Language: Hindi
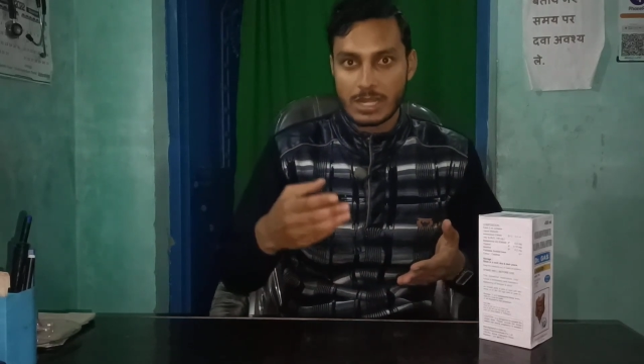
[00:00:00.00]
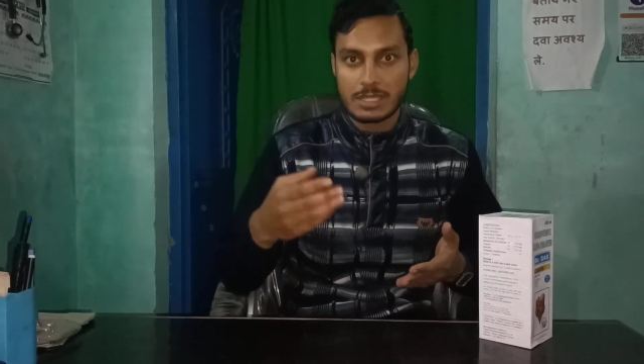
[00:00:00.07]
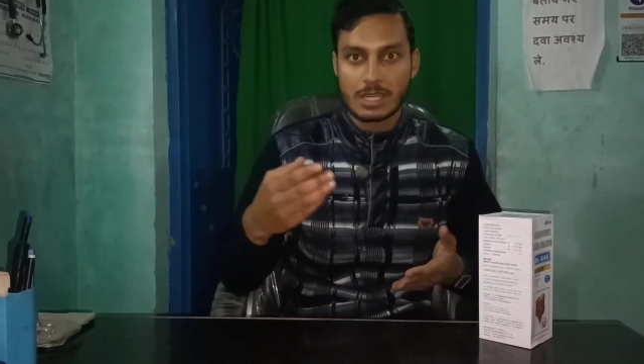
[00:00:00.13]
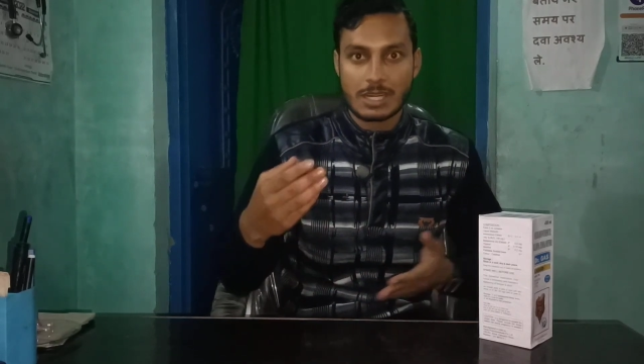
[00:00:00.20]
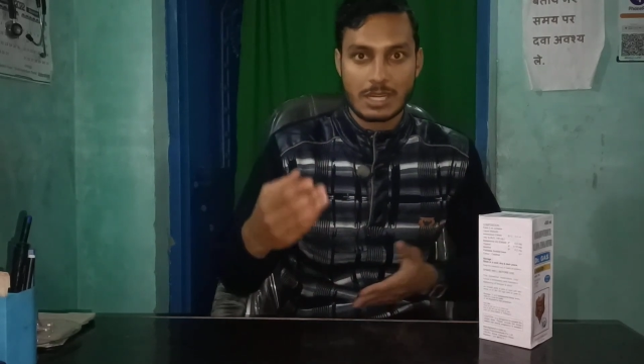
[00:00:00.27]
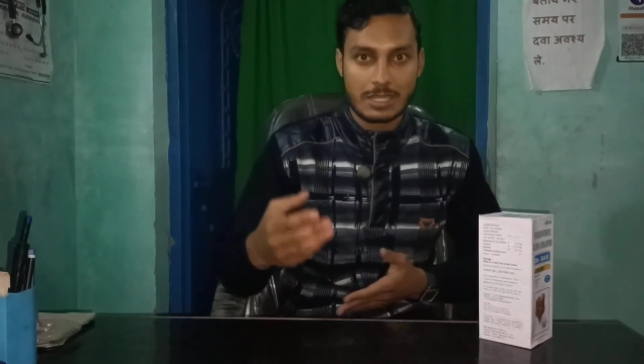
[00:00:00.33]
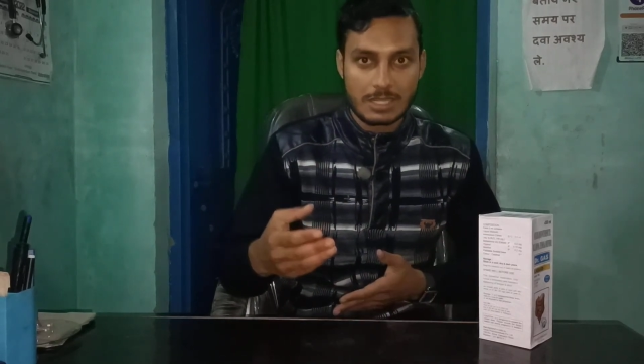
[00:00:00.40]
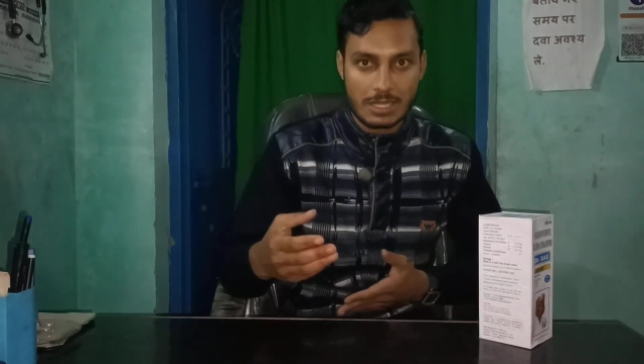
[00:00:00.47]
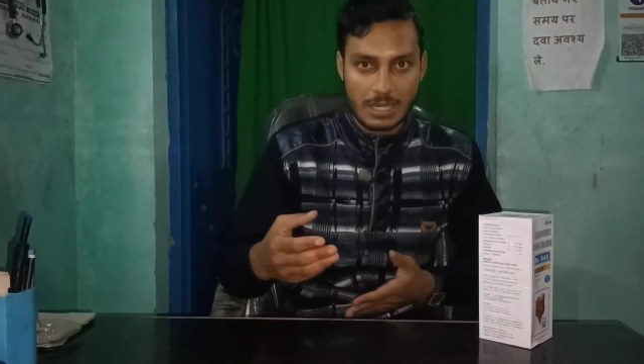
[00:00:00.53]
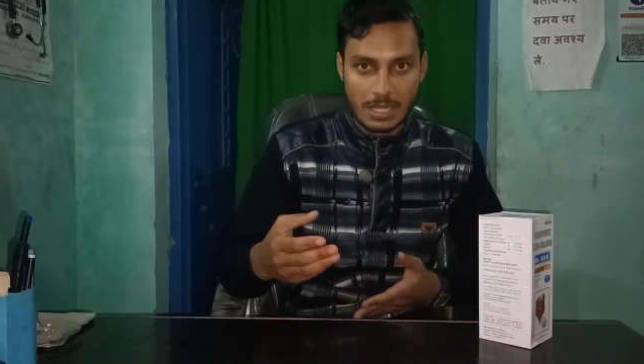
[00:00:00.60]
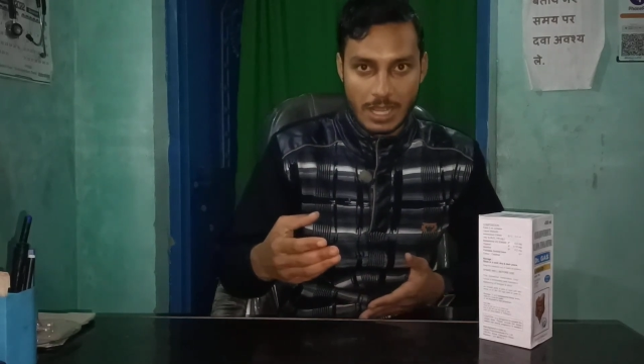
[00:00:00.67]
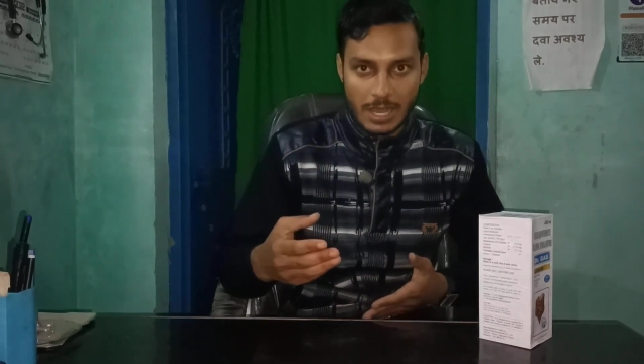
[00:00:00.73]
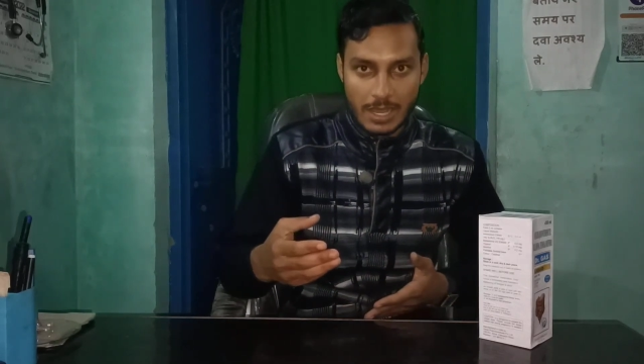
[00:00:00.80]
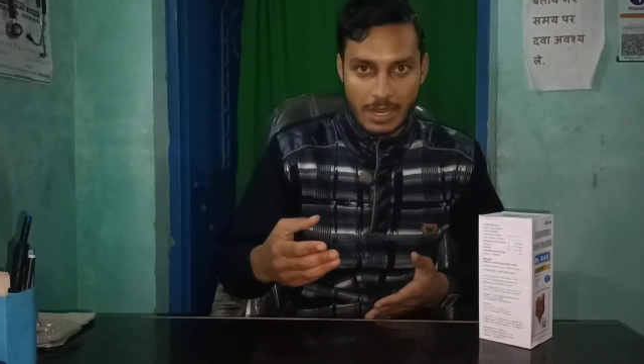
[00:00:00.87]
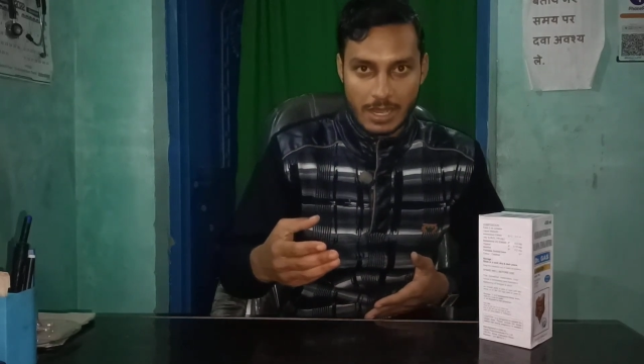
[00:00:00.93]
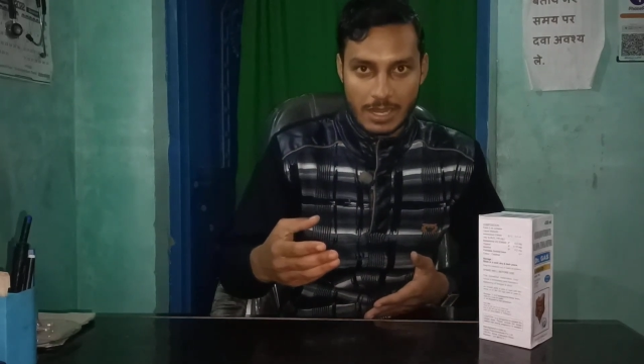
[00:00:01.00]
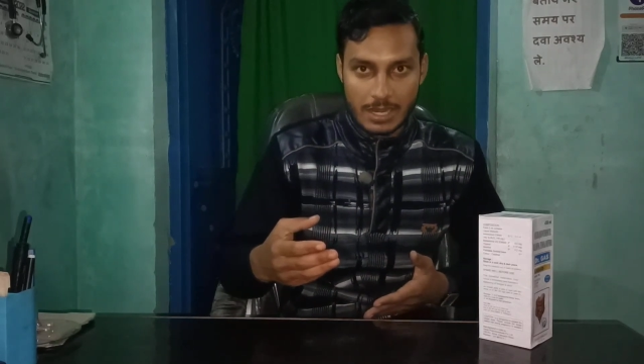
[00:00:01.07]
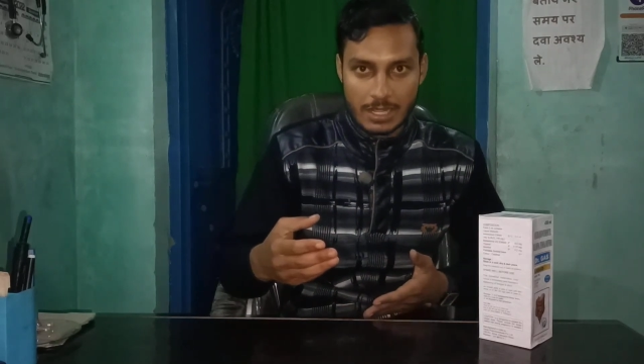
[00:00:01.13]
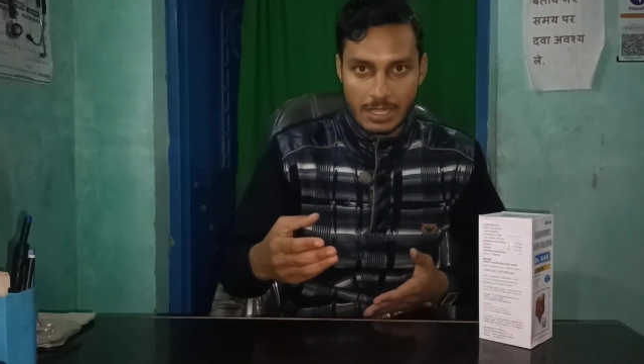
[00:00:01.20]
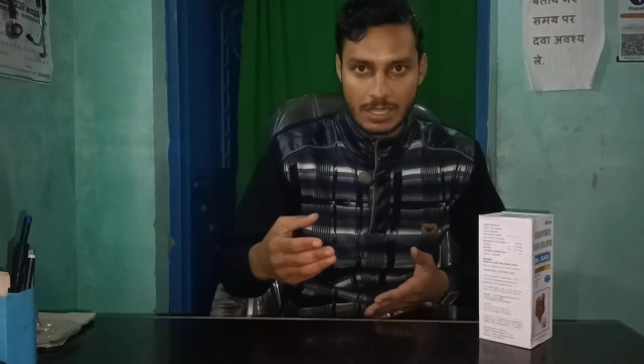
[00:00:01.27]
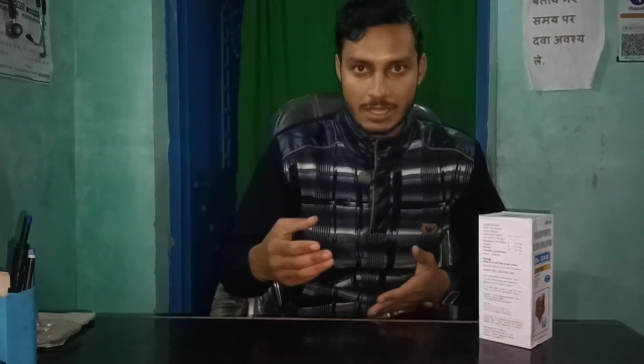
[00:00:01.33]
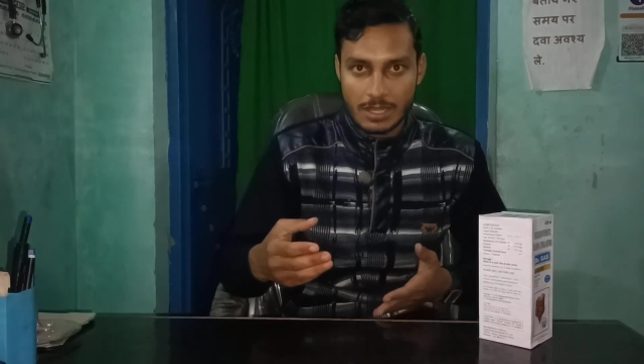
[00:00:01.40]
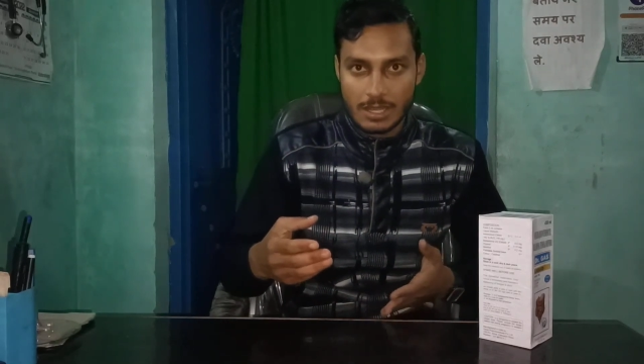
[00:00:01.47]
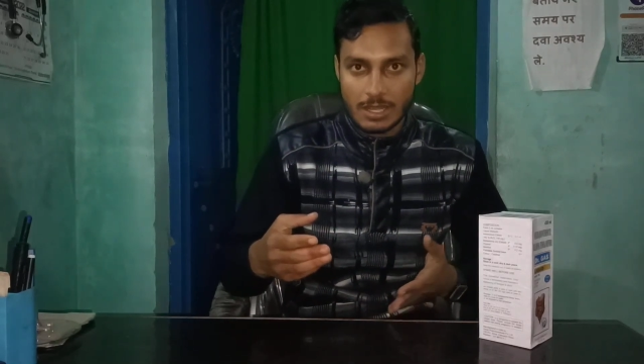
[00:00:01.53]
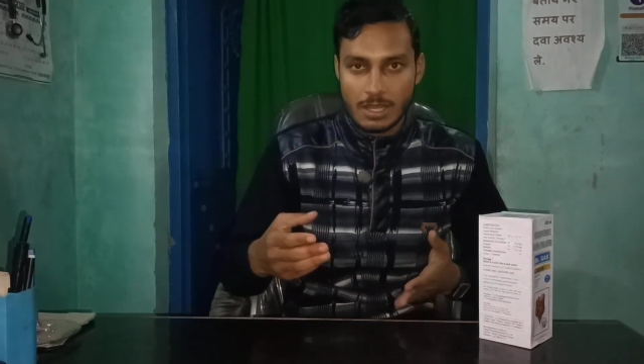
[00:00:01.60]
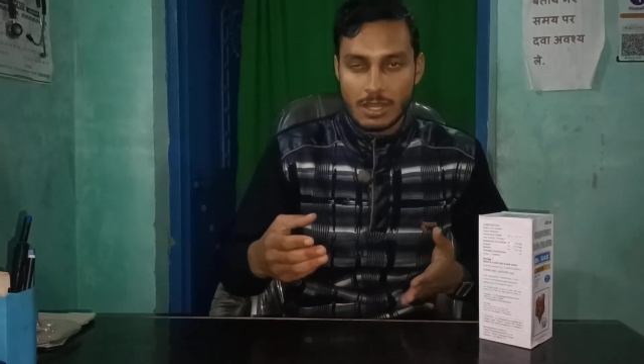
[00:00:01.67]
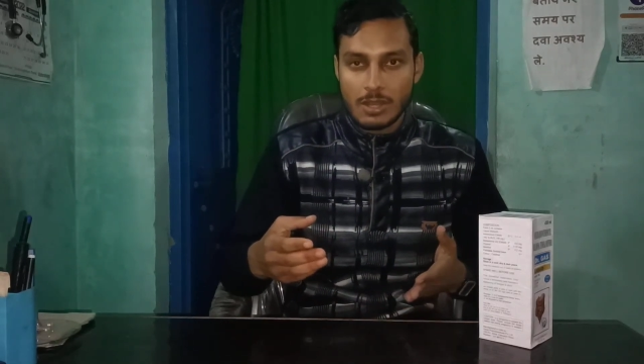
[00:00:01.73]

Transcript: लगातार खट्टी डकार आ रही है